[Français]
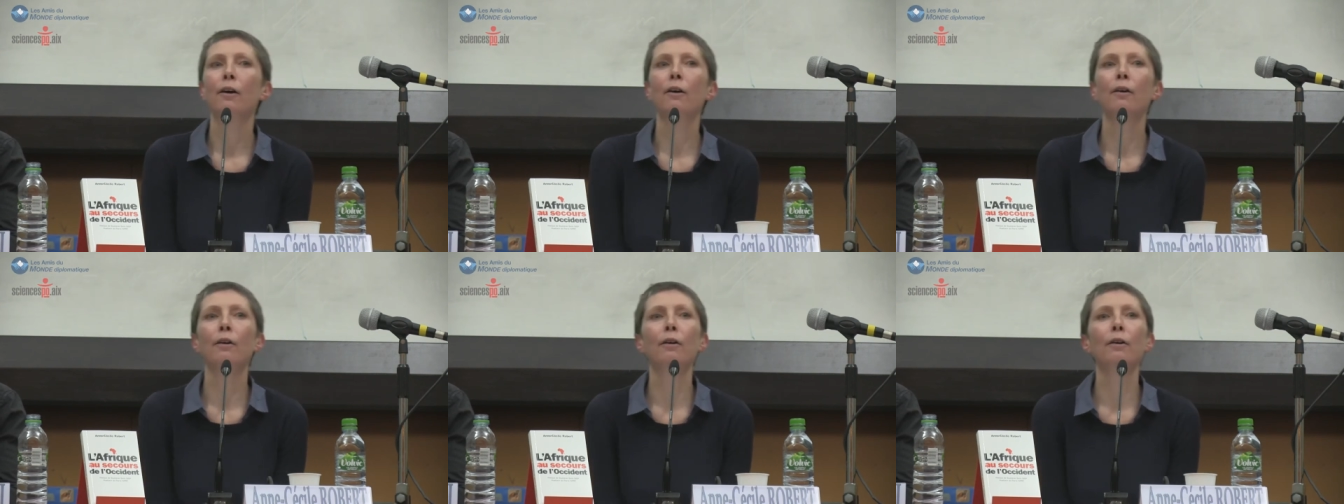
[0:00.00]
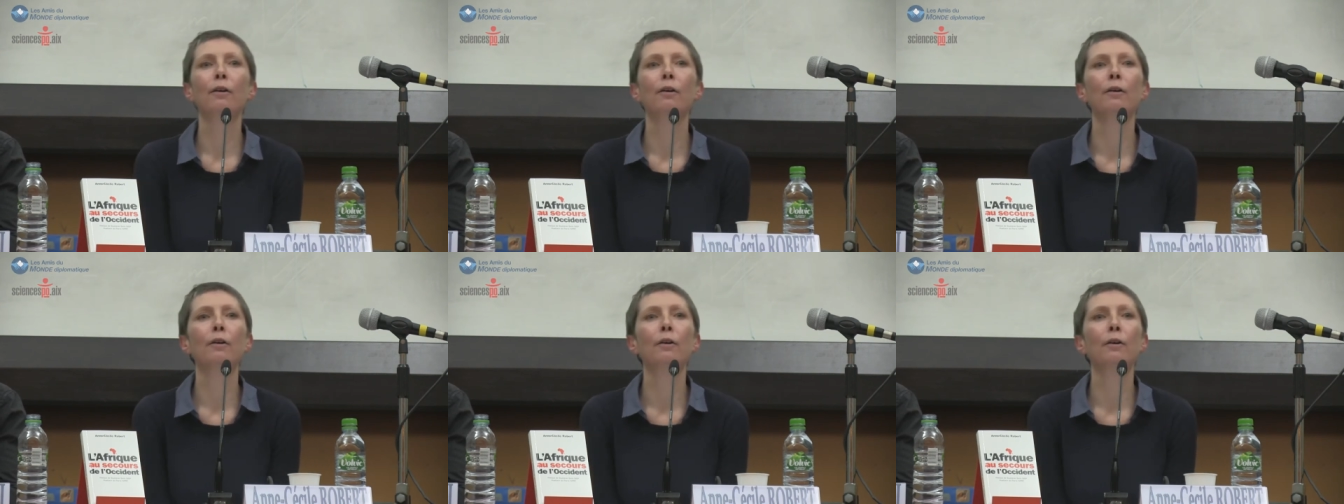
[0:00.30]

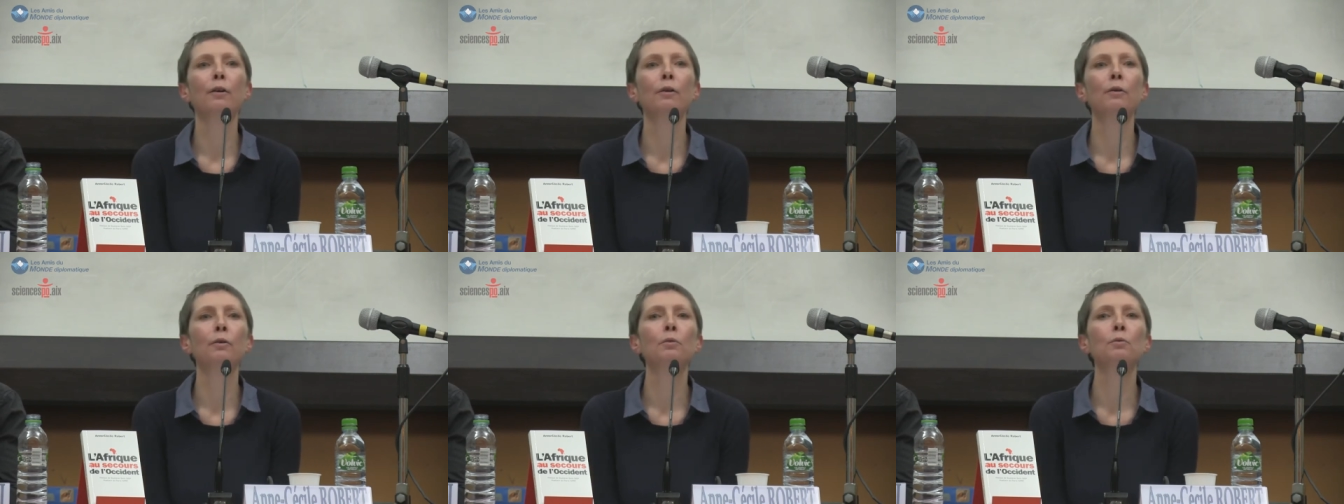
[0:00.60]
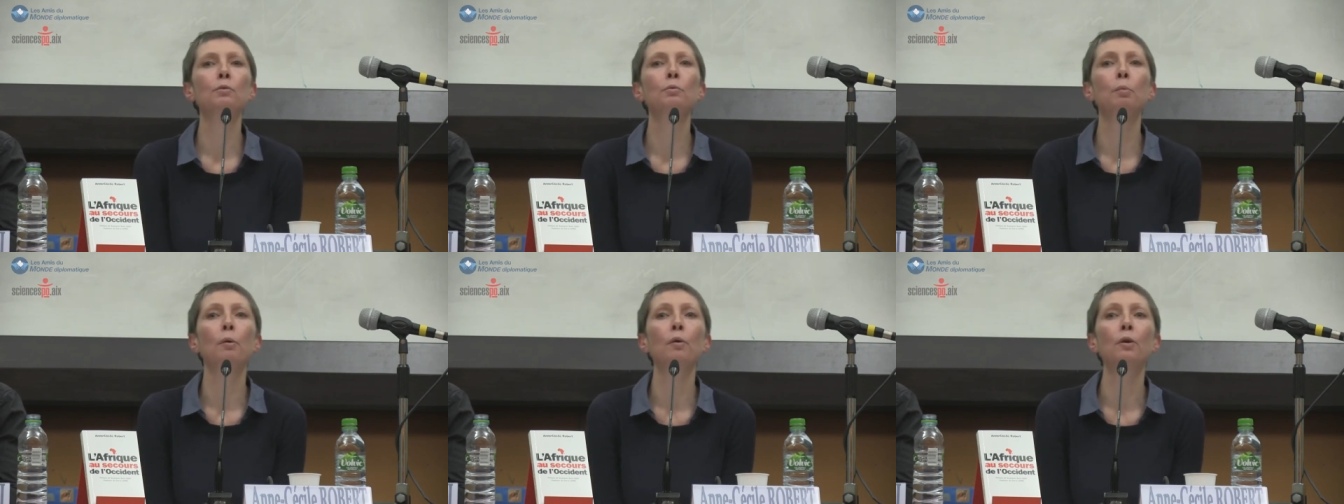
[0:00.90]
euh, on
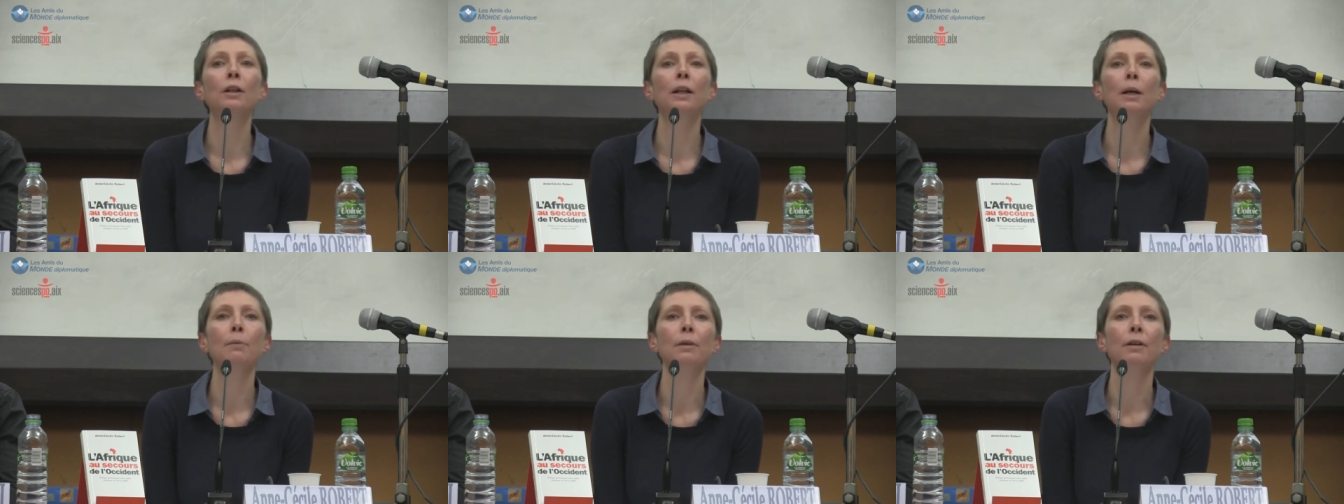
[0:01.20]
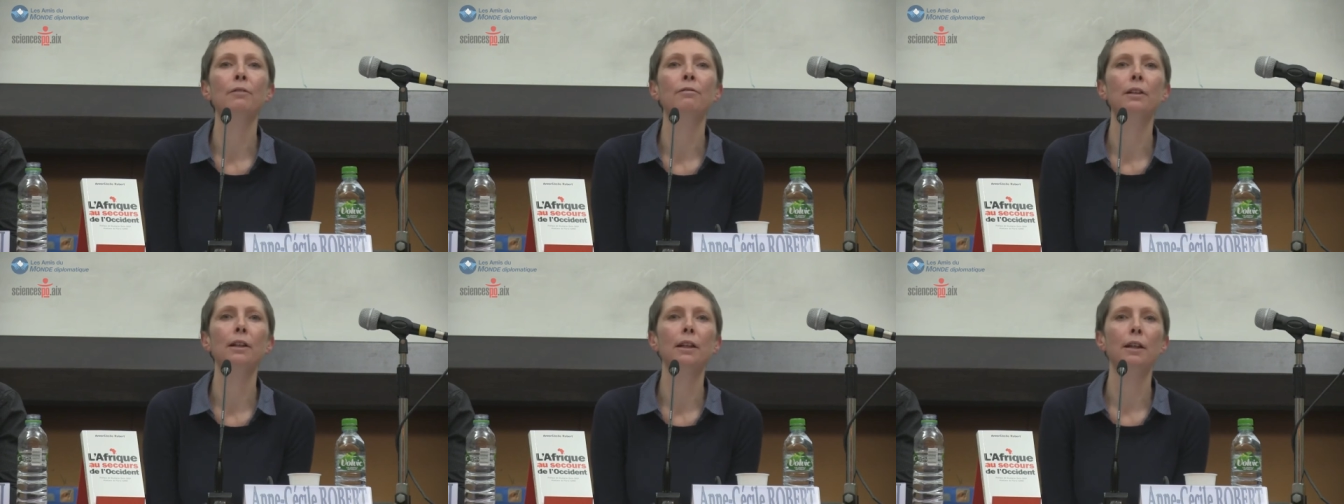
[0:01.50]
nous proclame
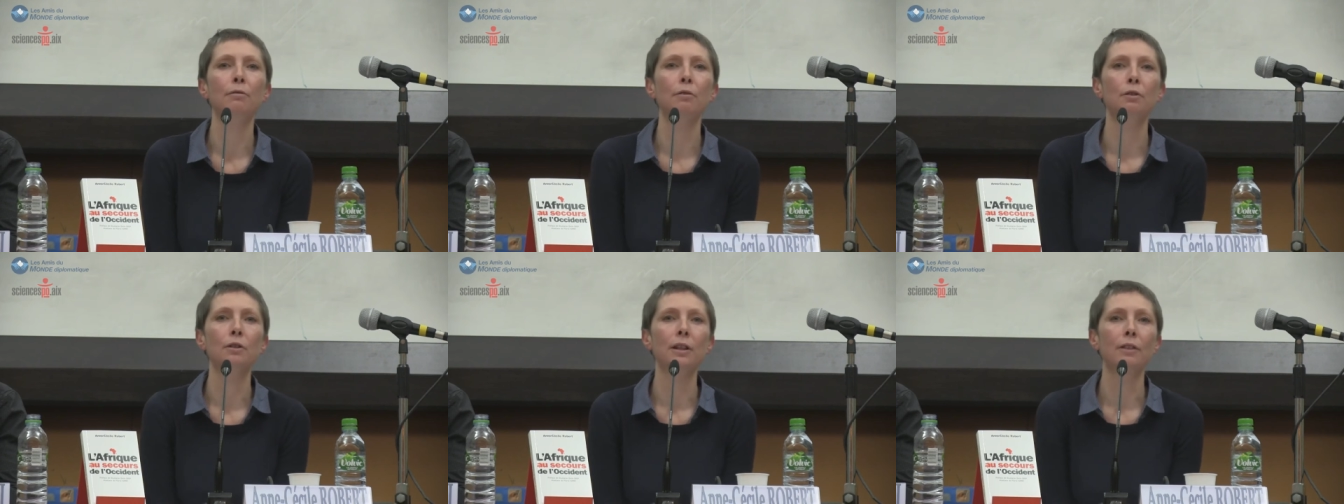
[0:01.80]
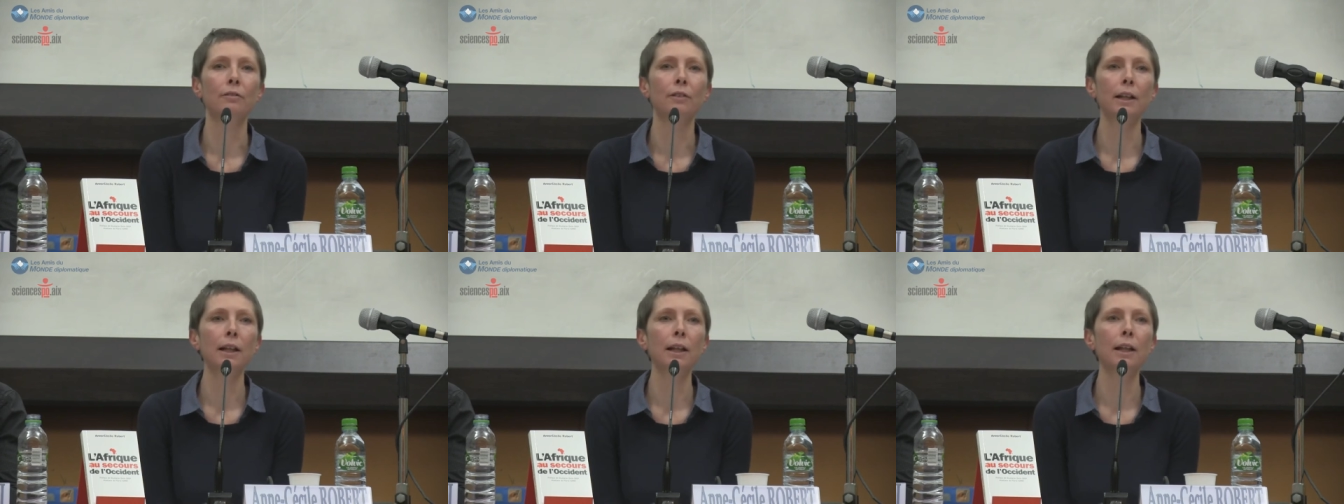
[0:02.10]
la fin de la
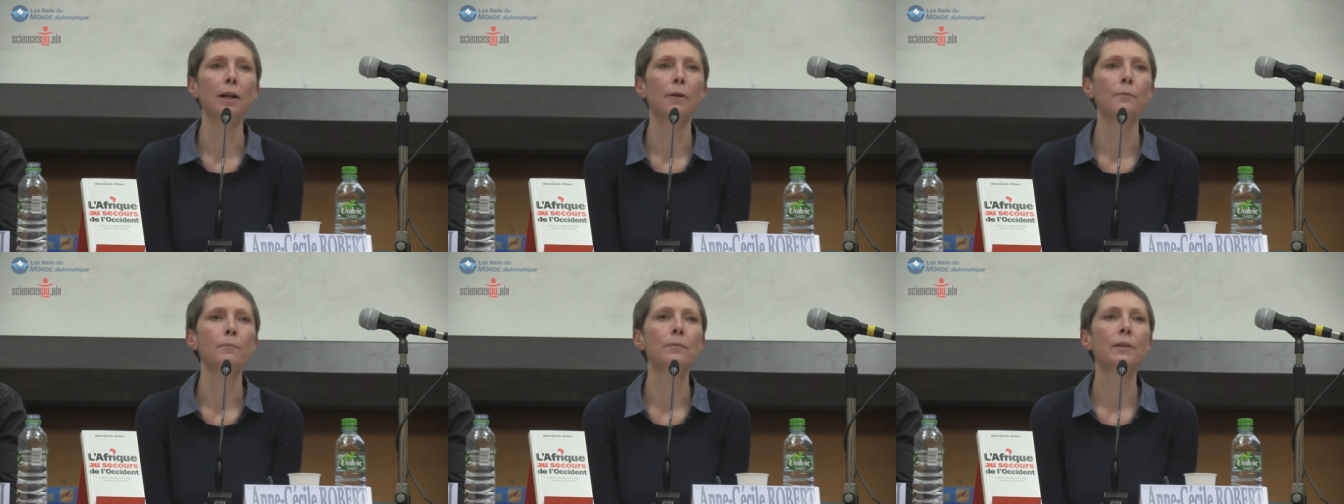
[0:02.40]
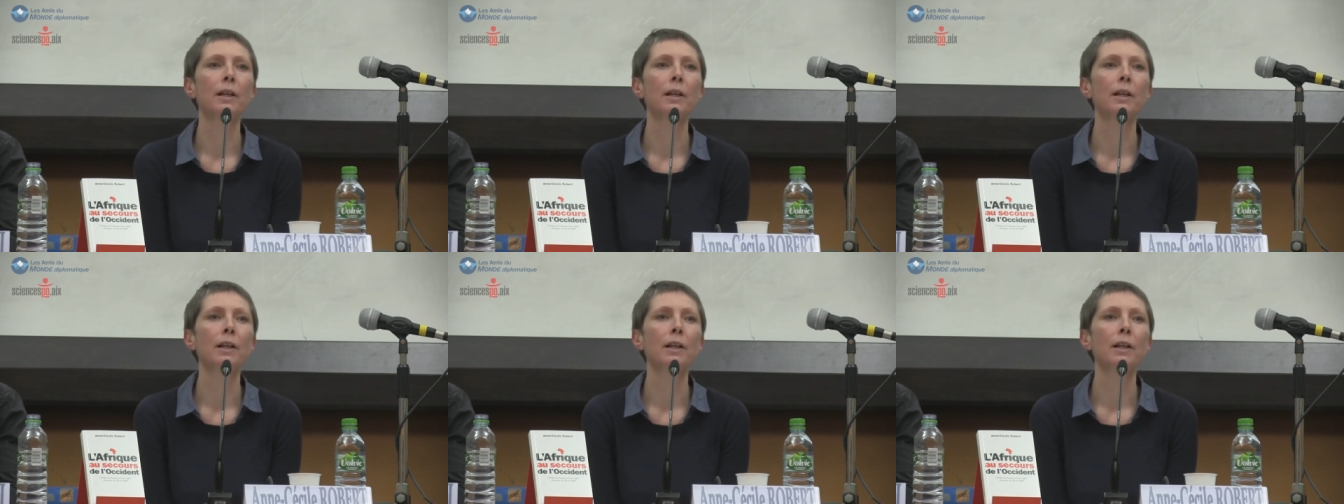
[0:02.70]
France-Afrique.